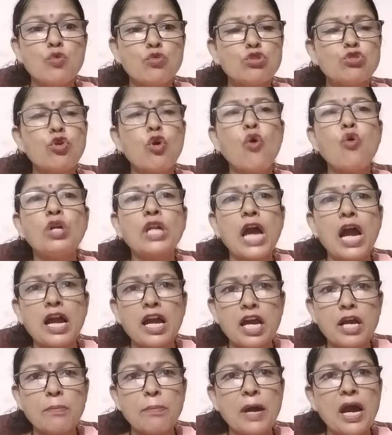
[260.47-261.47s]
उसको
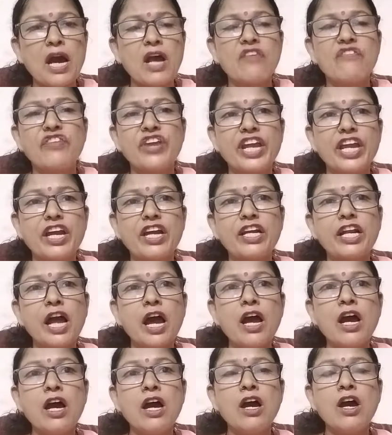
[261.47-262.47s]
उठाकर बाहर फेंकना